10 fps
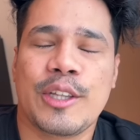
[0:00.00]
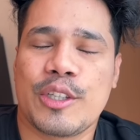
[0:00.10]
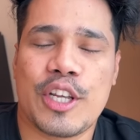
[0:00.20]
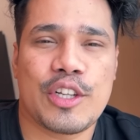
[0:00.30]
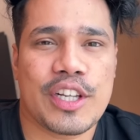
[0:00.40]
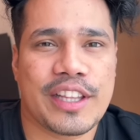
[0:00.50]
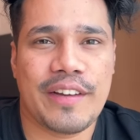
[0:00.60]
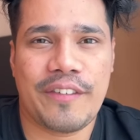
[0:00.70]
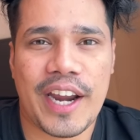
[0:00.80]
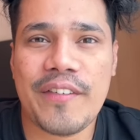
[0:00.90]
तो चलो चलते हैं
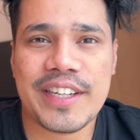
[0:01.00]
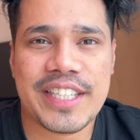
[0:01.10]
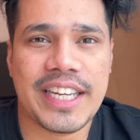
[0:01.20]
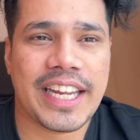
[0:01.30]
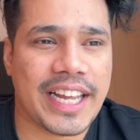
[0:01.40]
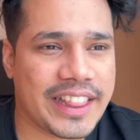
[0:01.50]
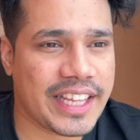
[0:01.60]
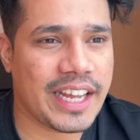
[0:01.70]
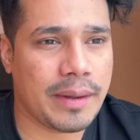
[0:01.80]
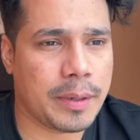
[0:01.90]
फटाफट से
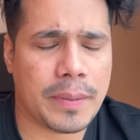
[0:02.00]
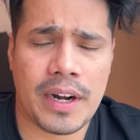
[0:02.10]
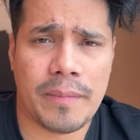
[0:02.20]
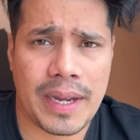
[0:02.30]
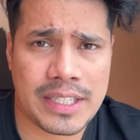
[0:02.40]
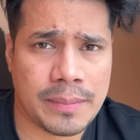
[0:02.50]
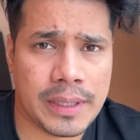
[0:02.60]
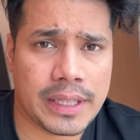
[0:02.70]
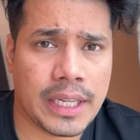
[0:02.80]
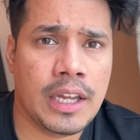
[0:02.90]
निकलते हैं अभी प्रणब भाई से
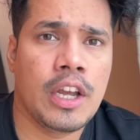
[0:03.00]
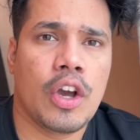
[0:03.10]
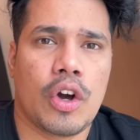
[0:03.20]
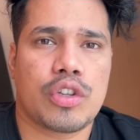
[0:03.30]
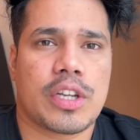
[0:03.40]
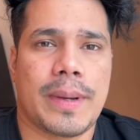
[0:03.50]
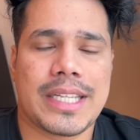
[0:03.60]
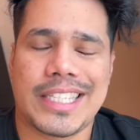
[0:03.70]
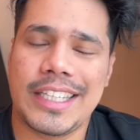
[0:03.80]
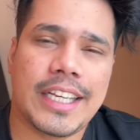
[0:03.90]
मिलते हैं और उसके बाद
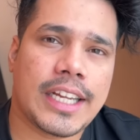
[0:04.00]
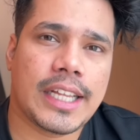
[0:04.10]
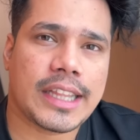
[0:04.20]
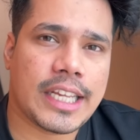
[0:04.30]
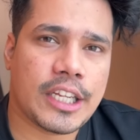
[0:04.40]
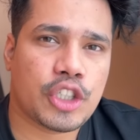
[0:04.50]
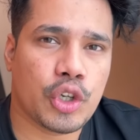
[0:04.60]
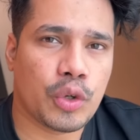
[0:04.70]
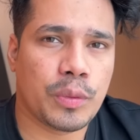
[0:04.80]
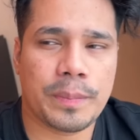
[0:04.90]
सीधे निकलते हैं
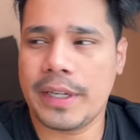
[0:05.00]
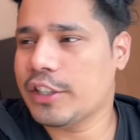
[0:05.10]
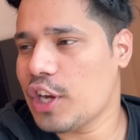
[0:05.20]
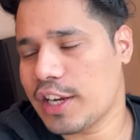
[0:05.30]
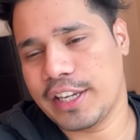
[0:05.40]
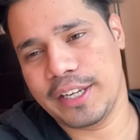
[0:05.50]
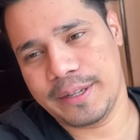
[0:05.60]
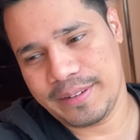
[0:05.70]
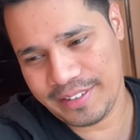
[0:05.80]
शोरूम पे जाके